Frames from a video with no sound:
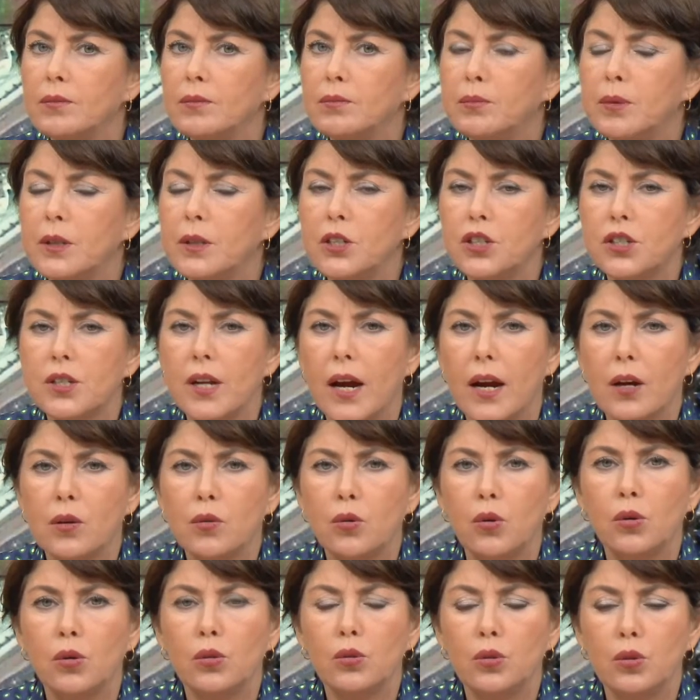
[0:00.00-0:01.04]
Barış
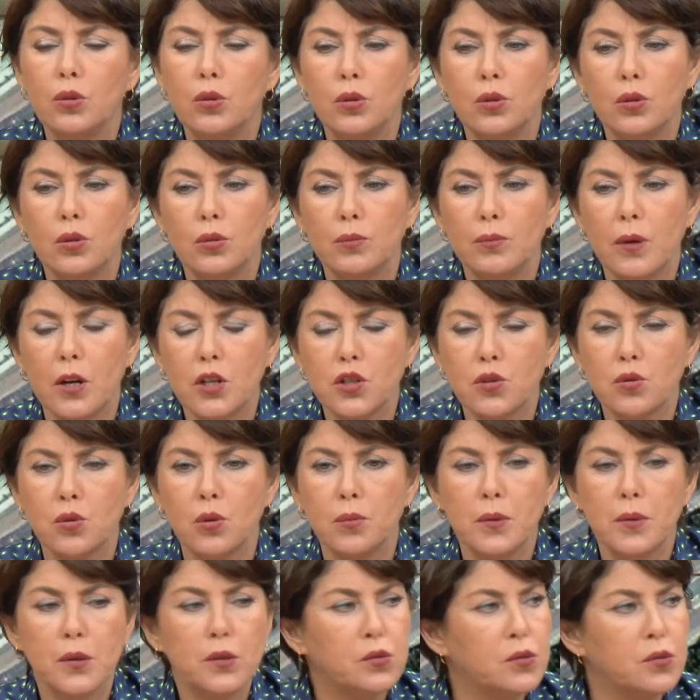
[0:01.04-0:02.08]
Terkoğlu başta
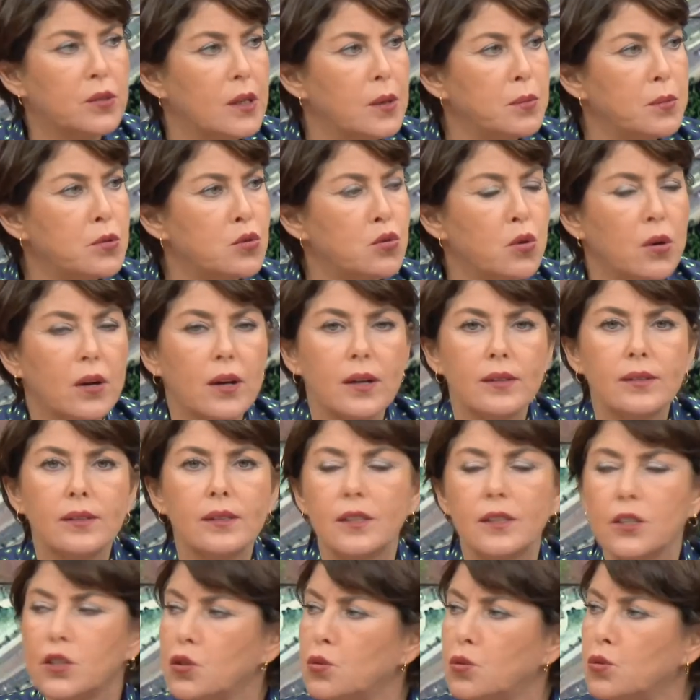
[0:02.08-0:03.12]
olmak üzere birçok
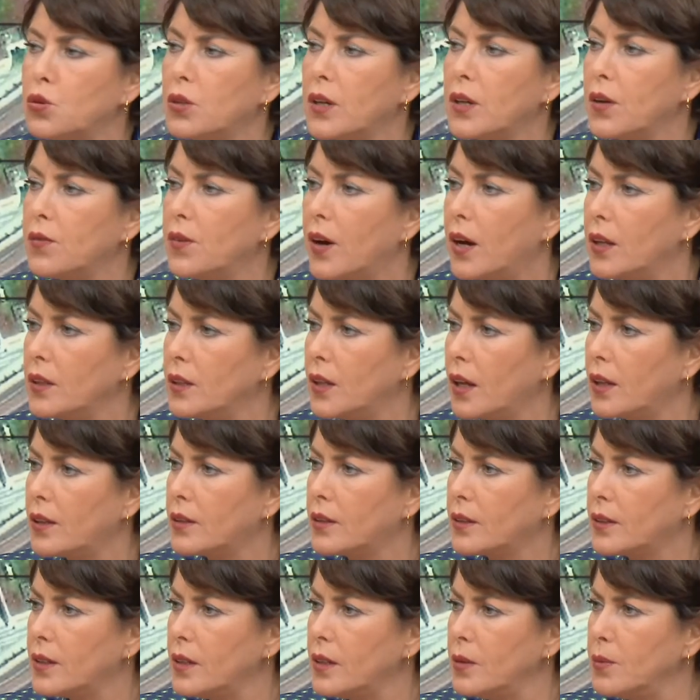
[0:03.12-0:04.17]
gazeteci Türkiye'yi
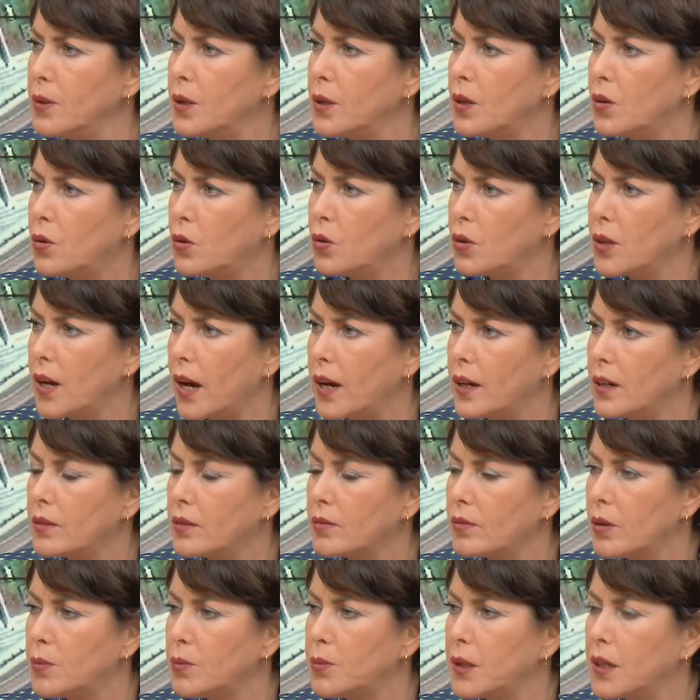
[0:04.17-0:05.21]
anlattık değil mi? O yani
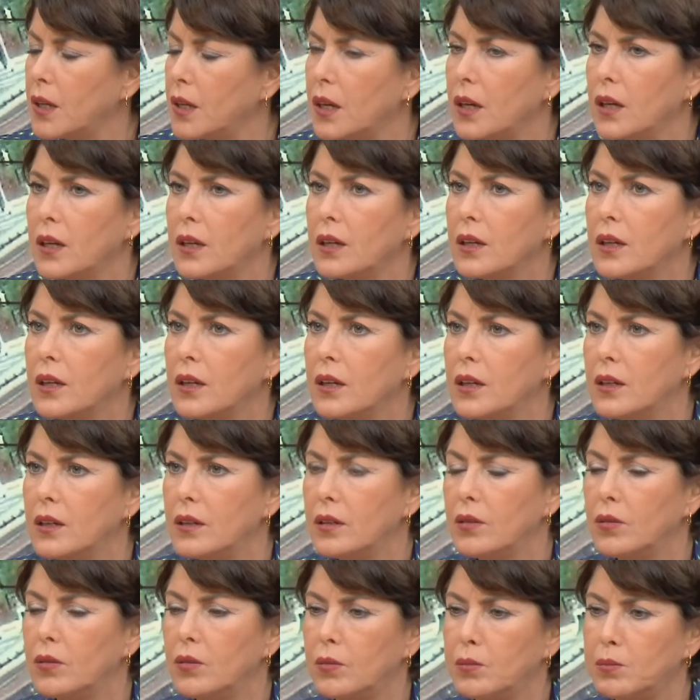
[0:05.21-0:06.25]
tabii ki e,
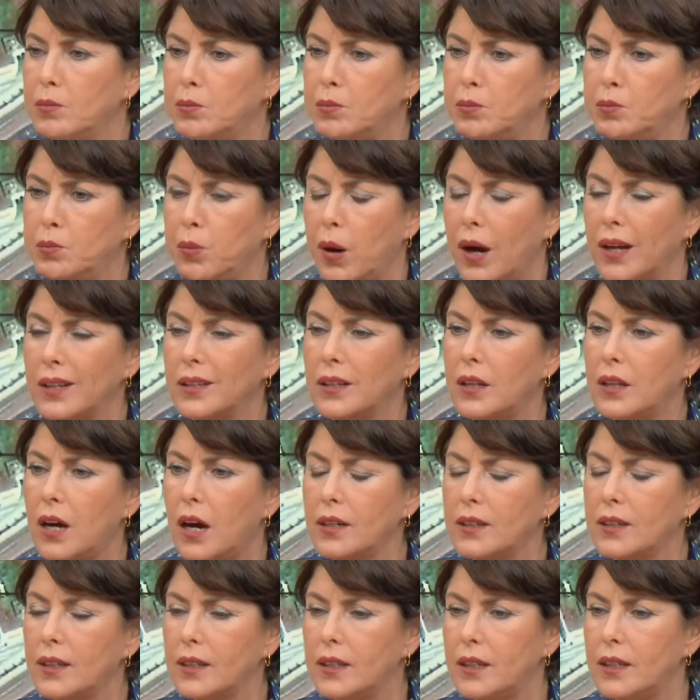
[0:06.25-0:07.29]

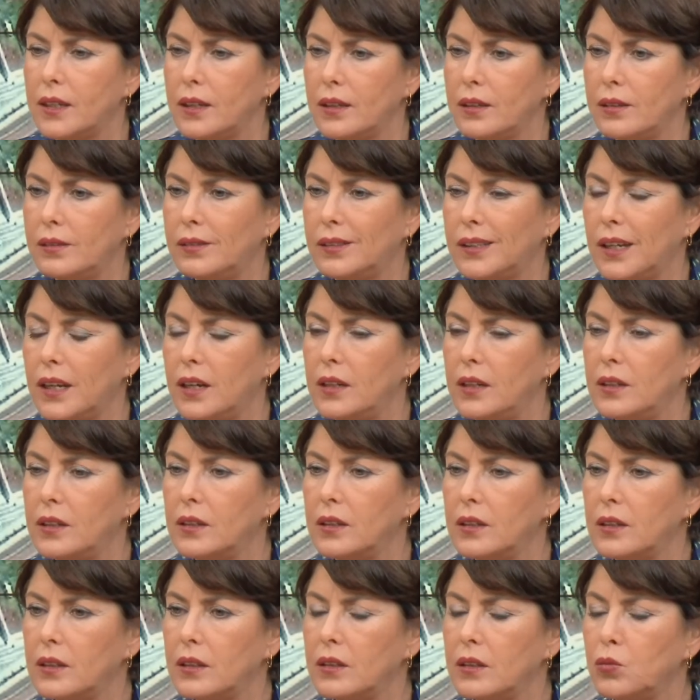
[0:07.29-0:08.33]
adalardaki
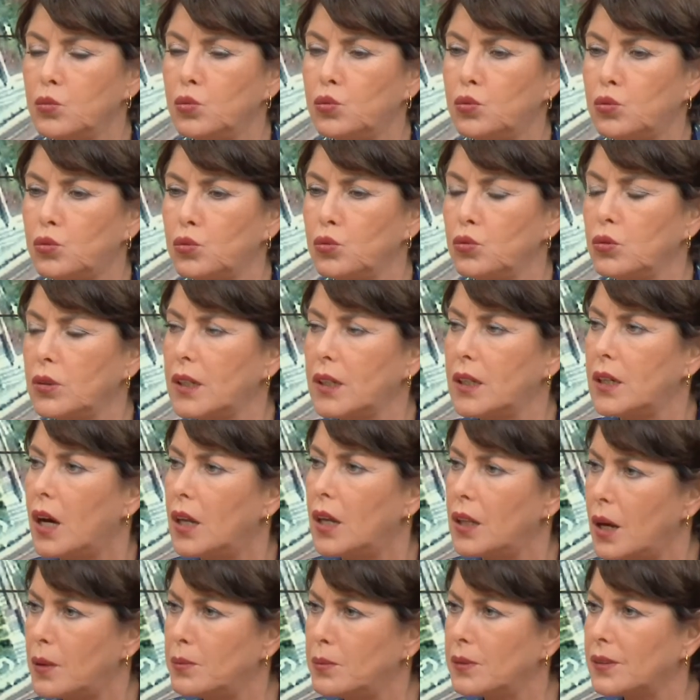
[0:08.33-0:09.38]
iskelenin üstünün
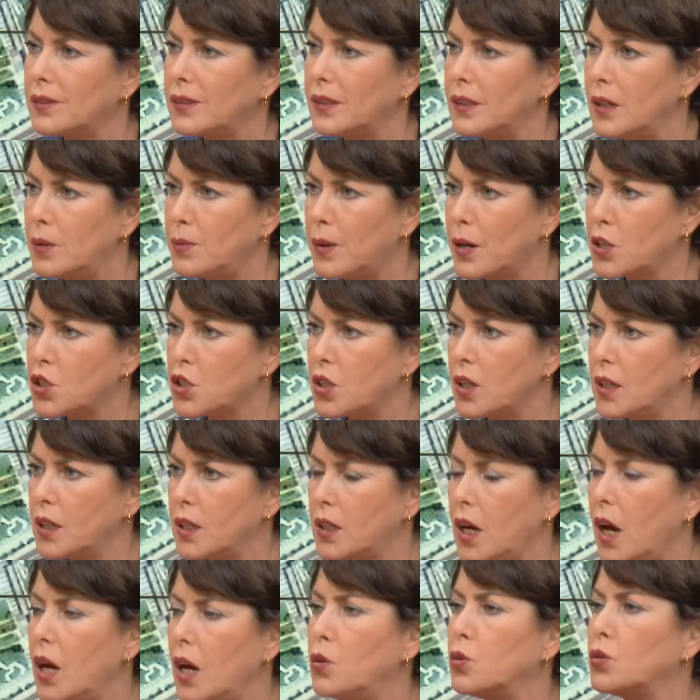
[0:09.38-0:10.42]
kiralanmasıyla başlayan
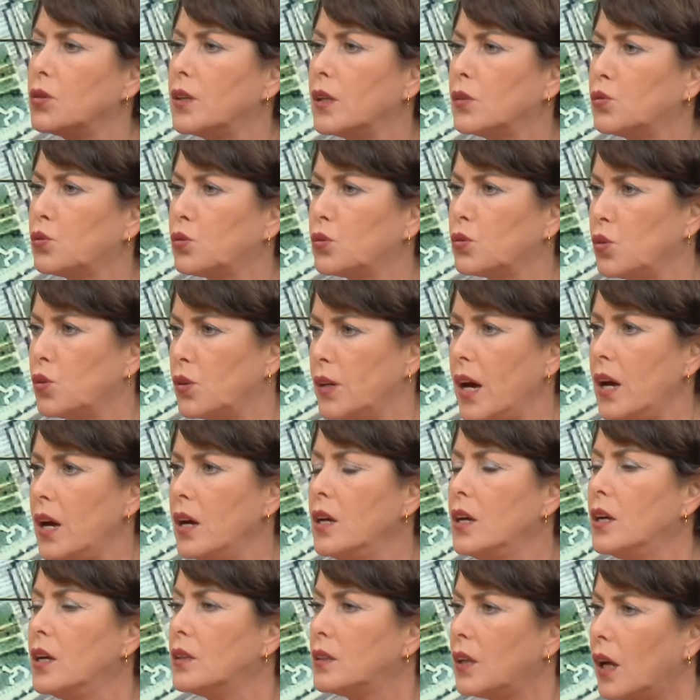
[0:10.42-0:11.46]
hikaye ondan sonra
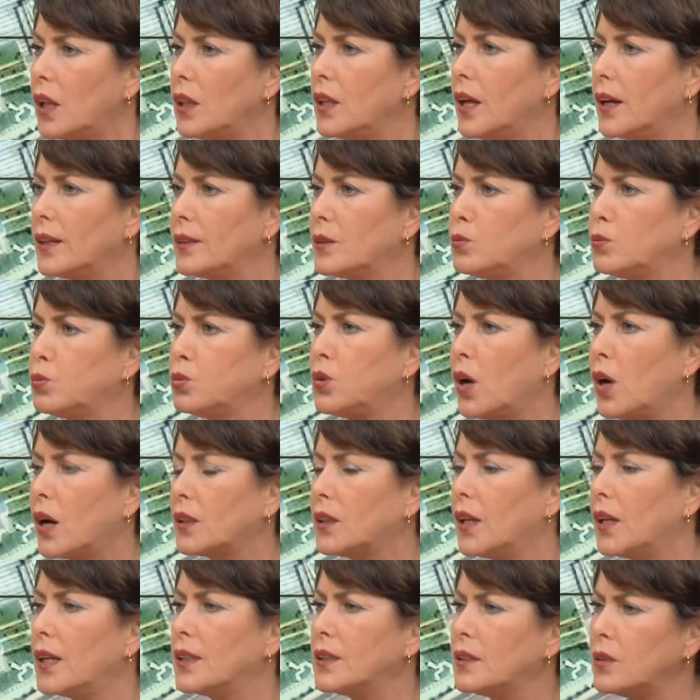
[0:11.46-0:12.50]
dallandı,
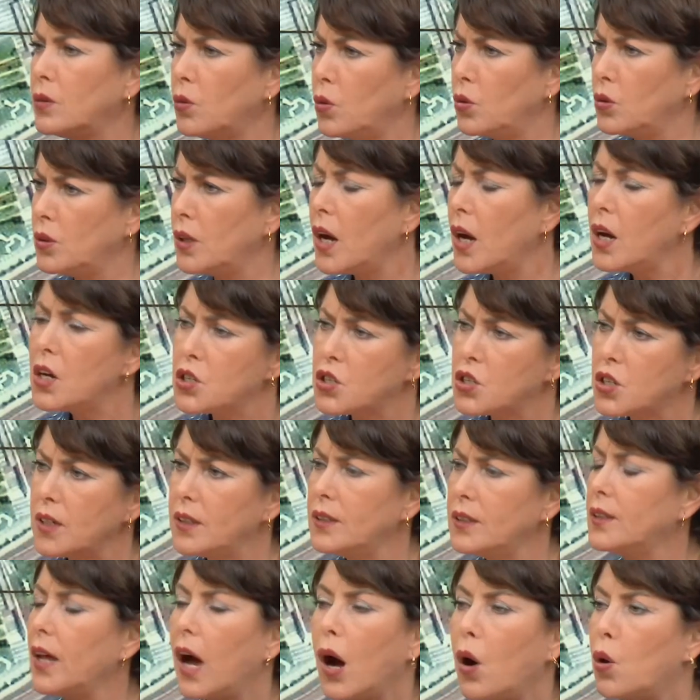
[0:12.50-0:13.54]
budaklandı. Onlarca
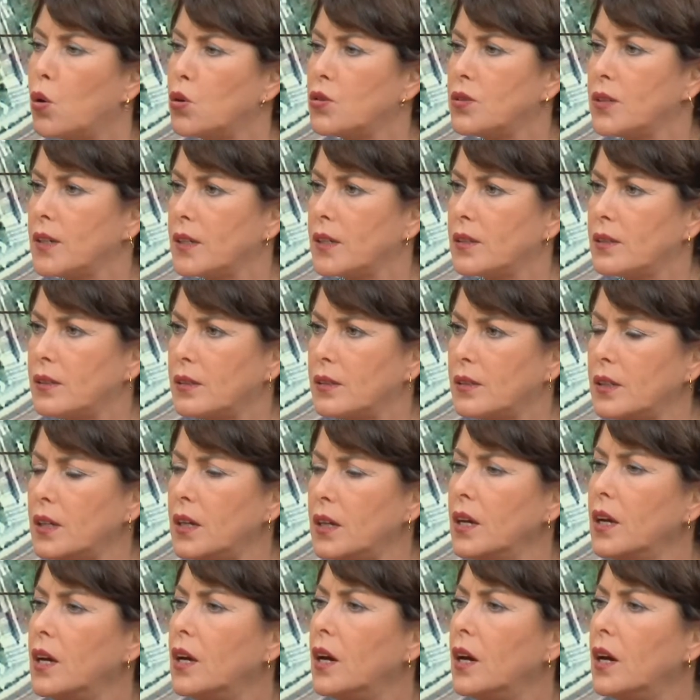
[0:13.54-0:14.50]
iddia ortaya atıldı.